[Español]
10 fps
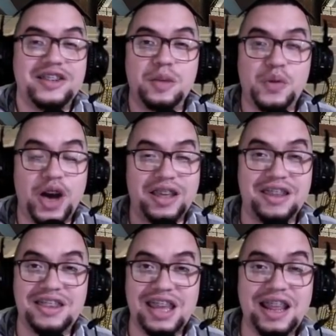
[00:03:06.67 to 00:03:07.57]
Si por
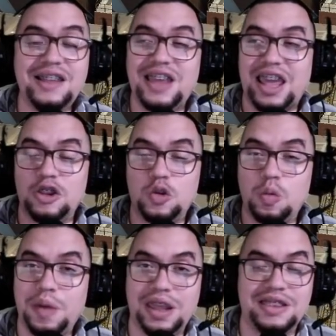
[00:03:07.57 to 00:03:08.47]
allí tienes en
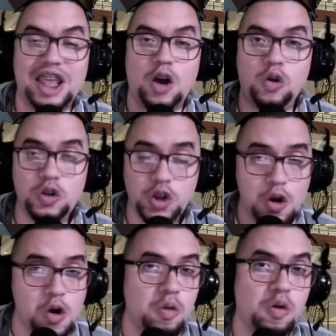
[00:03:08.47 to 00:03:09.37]
tu mente
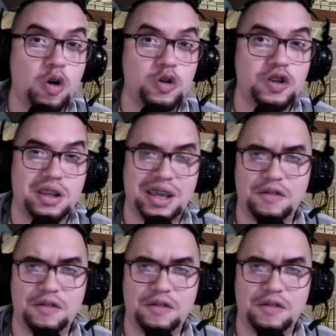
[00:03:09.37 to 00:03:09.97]
otro robot